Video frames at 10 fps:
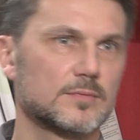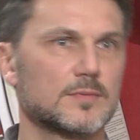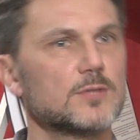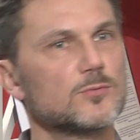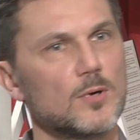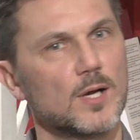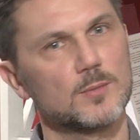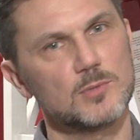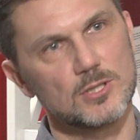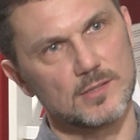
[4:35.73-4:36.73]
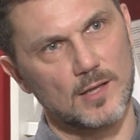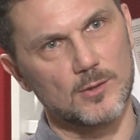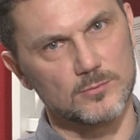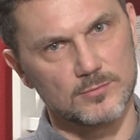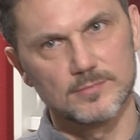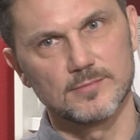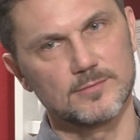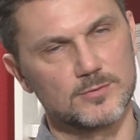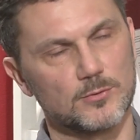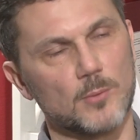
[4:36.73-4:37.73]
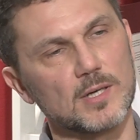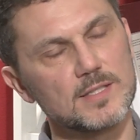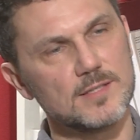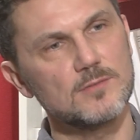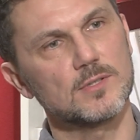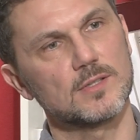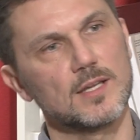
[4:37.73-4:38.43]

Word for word: его как бы считаю в своем активе,